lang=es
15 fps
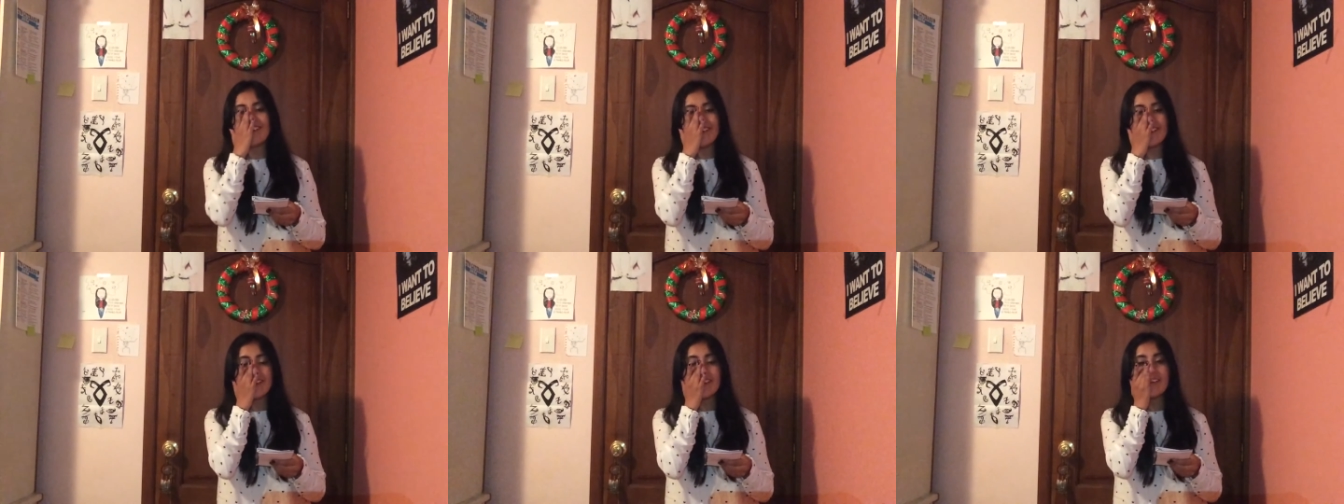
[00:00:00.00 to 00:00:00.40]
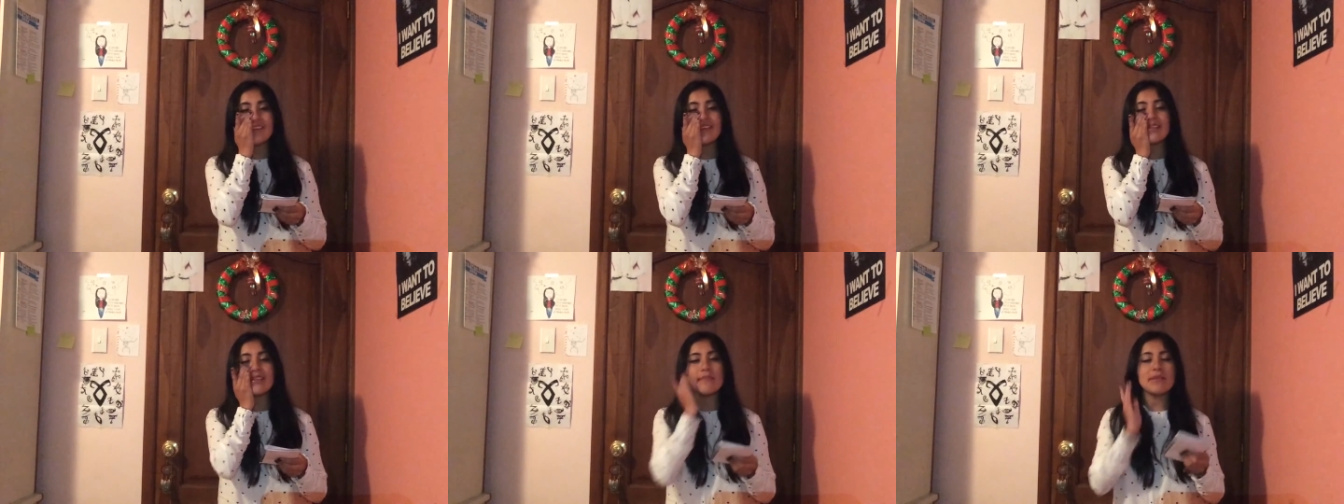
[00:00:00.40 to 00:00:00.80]
En realidad
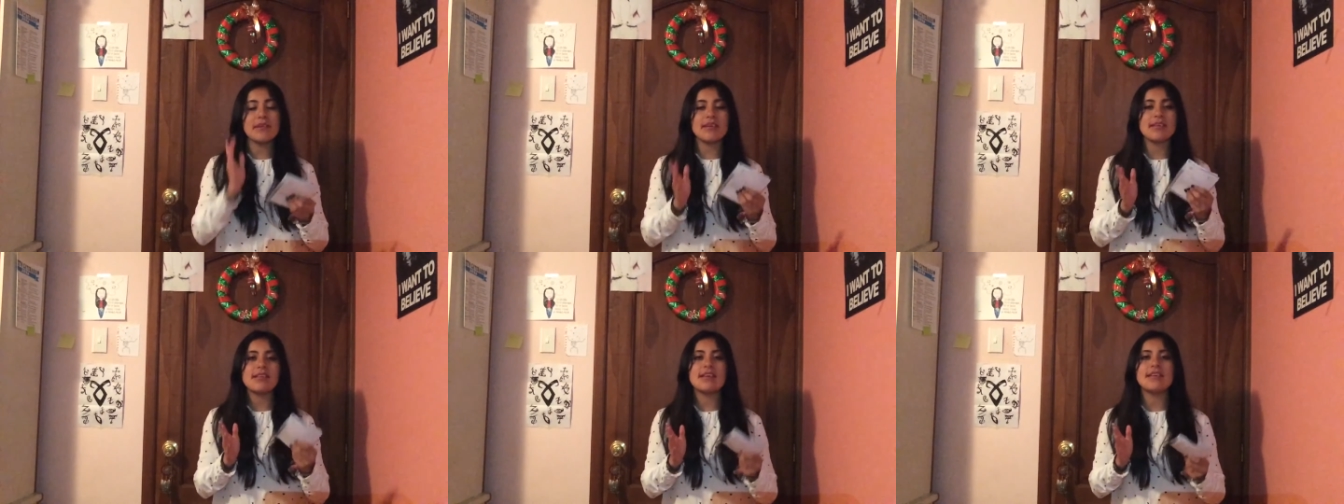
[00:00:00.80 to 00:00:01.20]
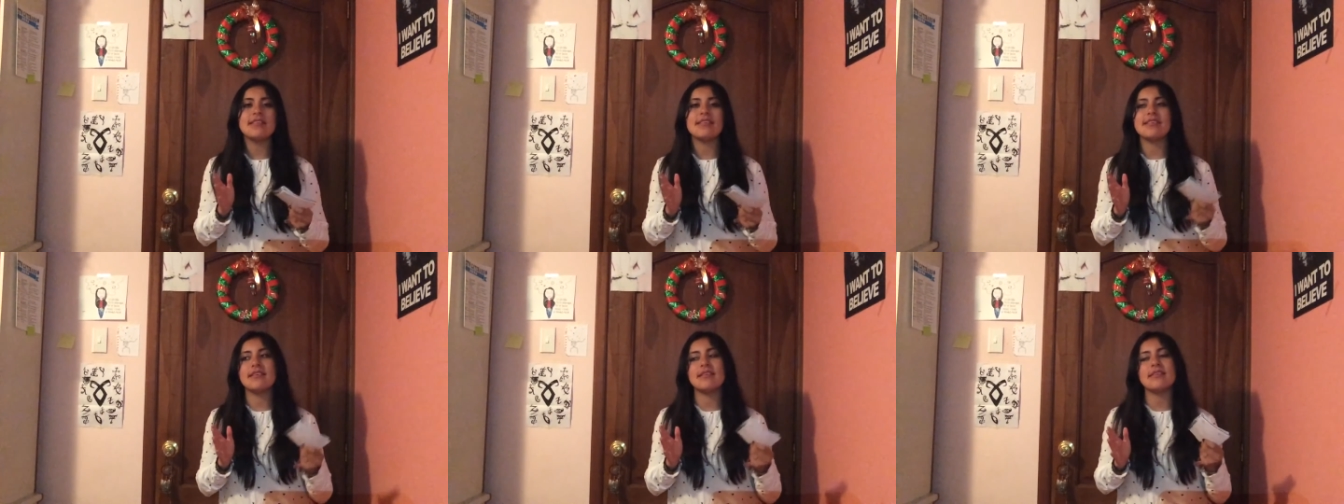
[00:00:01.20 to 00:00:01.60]
también quisiera
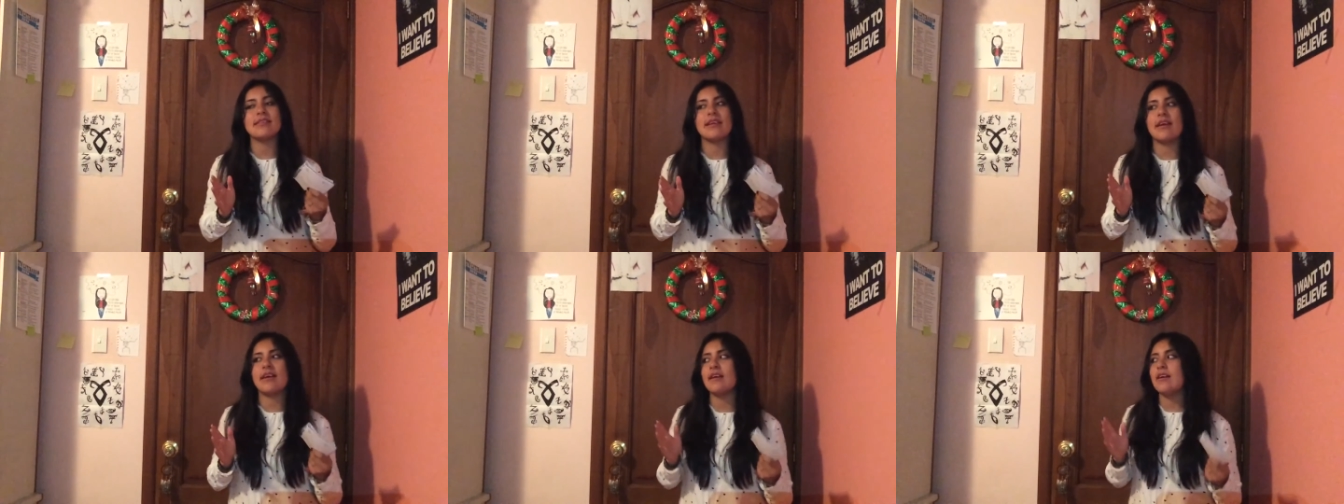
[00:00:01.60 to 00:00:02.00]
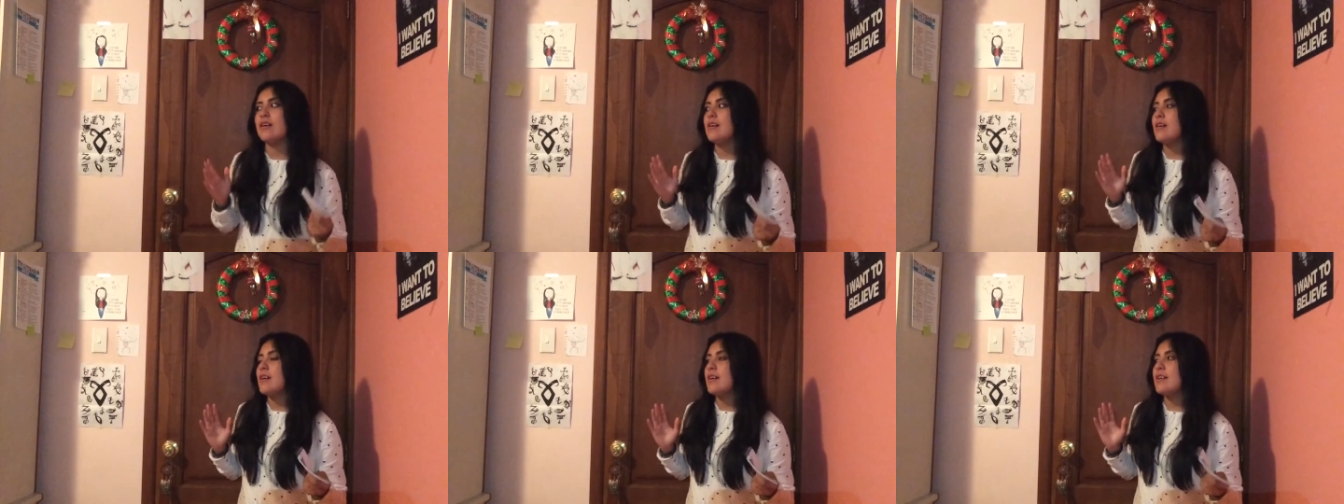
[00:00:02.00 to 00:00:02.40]
decirles que
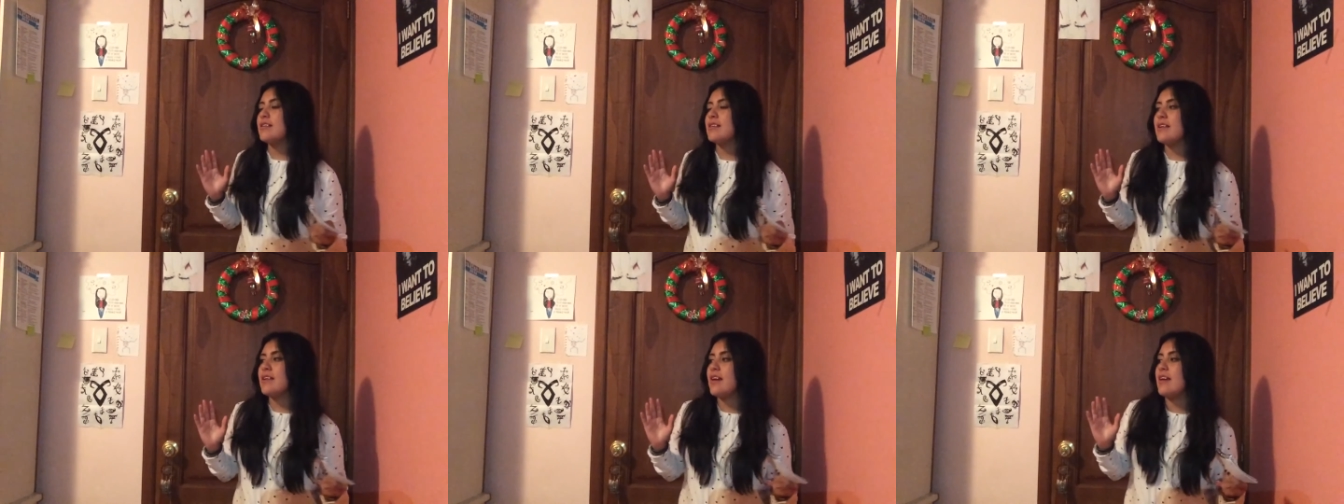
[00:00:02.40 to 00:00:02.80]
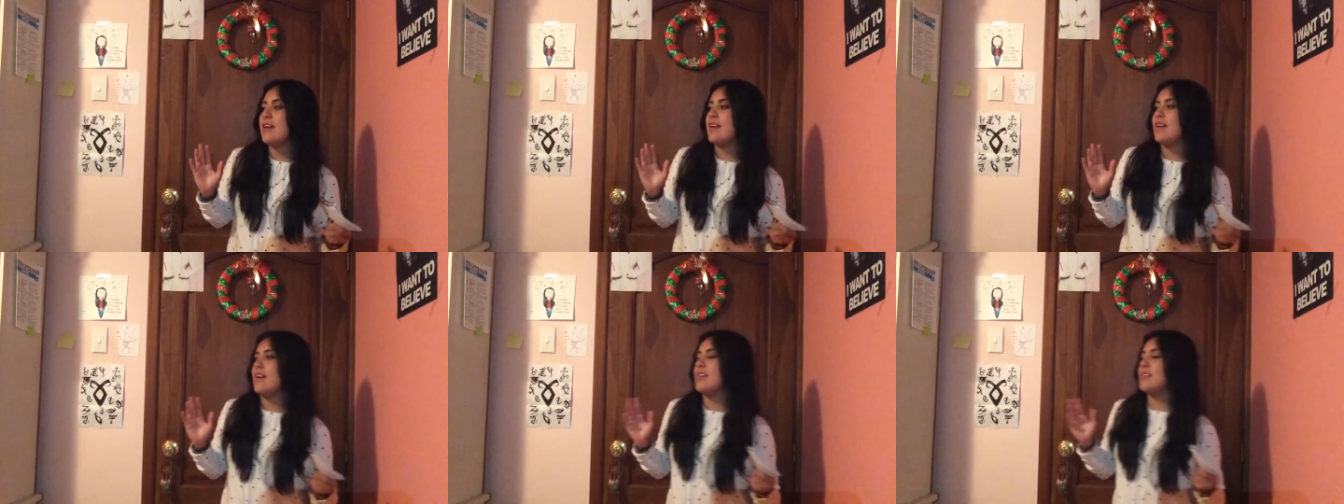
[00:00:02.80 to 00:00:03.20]
quisiera
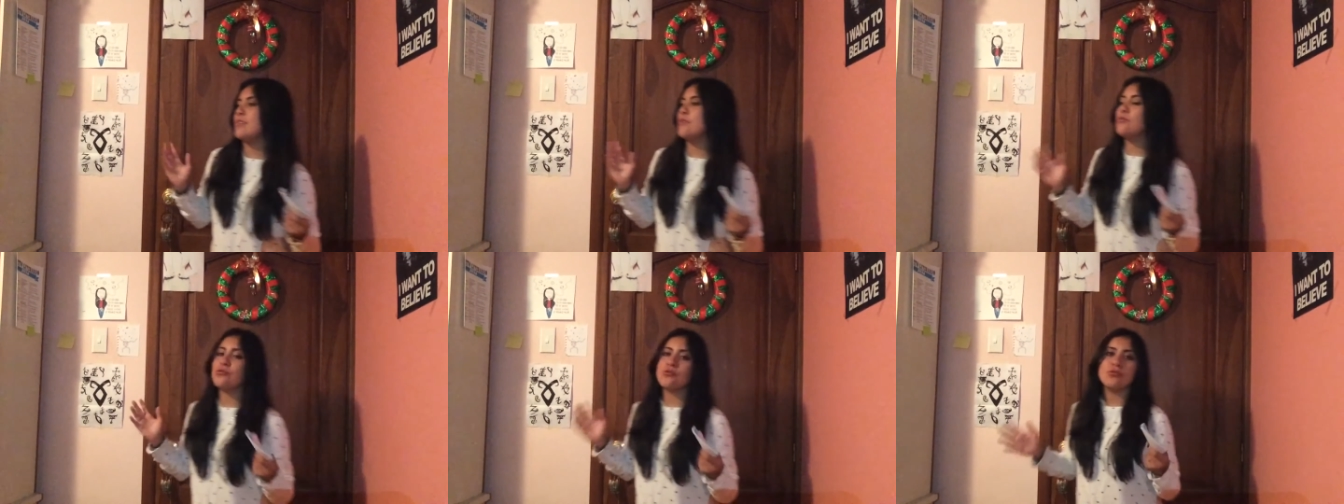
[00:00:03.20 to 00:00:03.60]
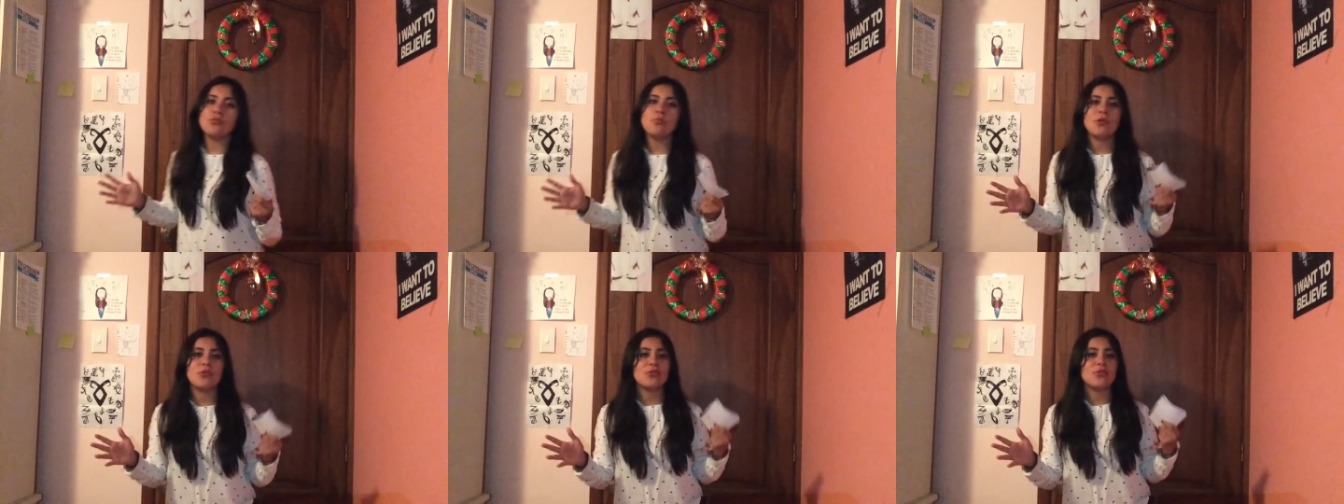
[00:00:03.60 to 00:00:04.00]
hacer un tour
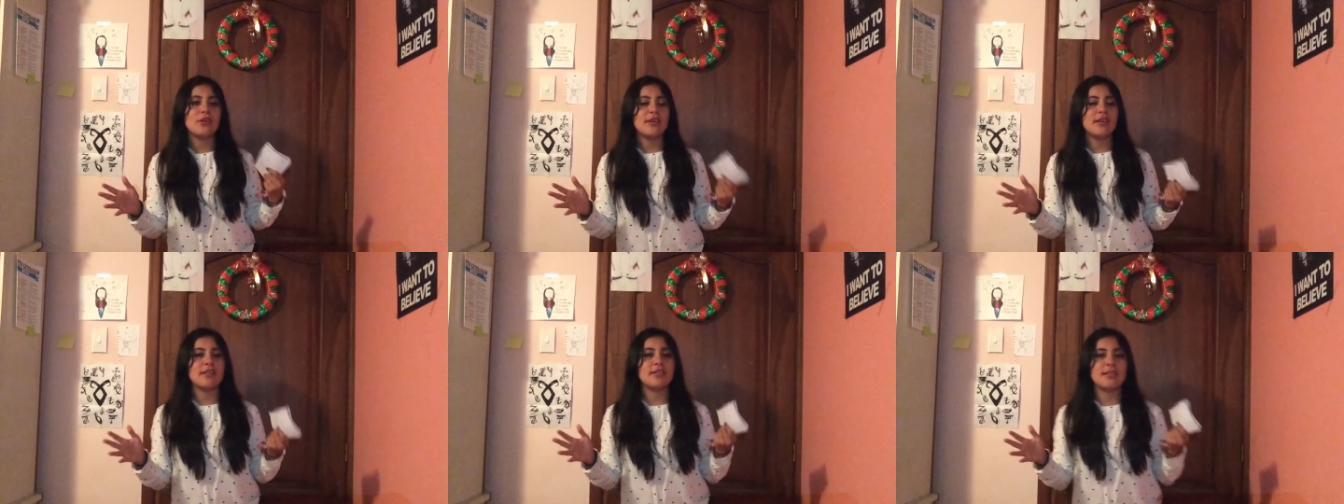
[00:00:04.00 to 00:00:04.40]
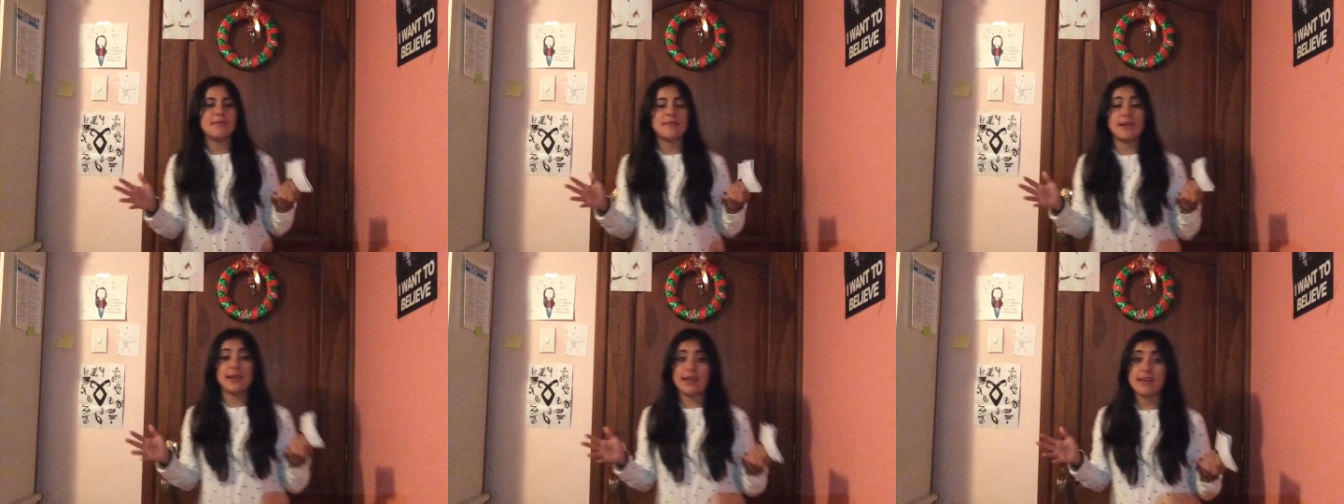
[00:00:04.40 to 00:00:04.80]
por todas las
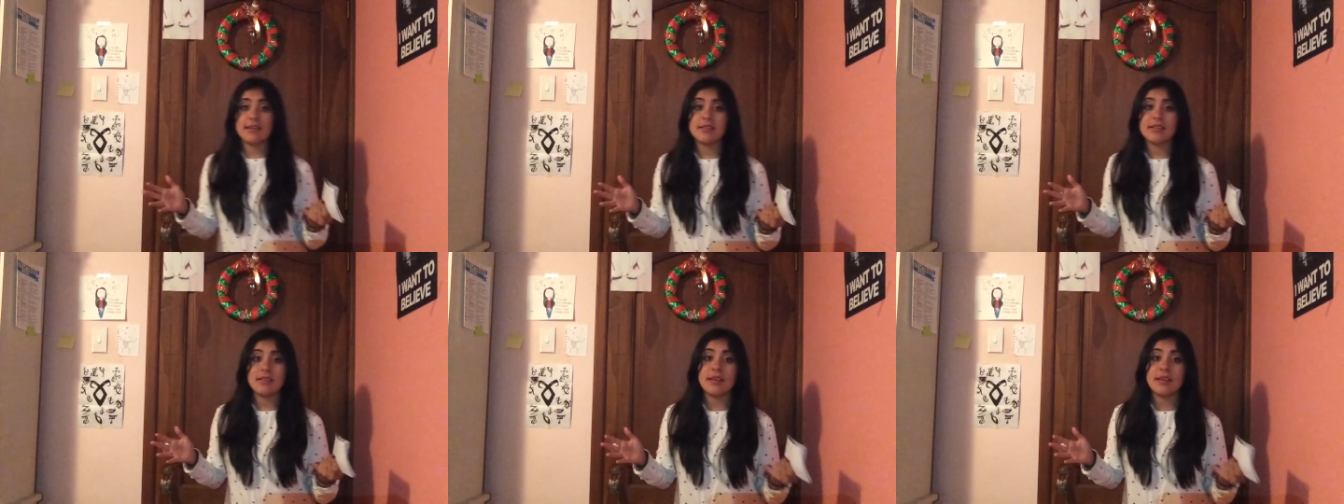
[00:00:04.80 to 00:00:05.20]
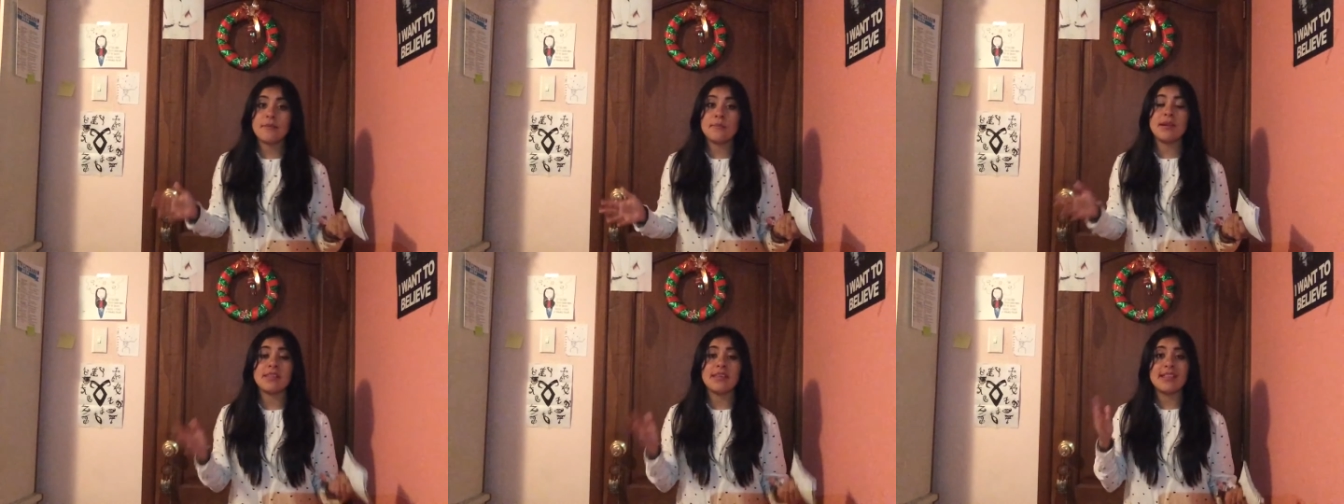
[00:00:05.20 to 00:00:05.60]
librerías y en
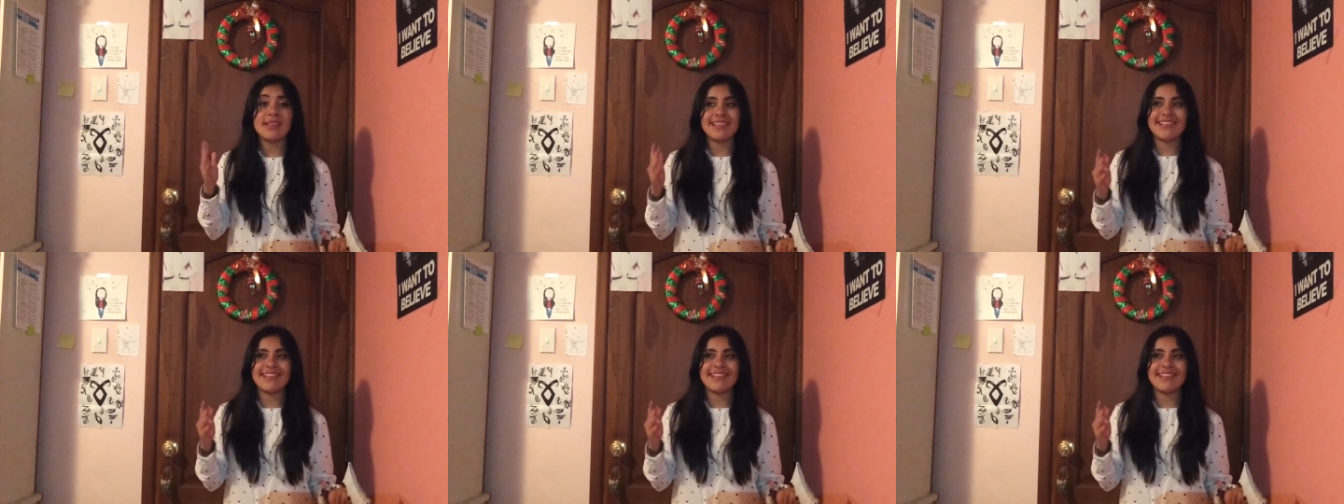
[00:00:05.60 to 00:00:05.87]
verdad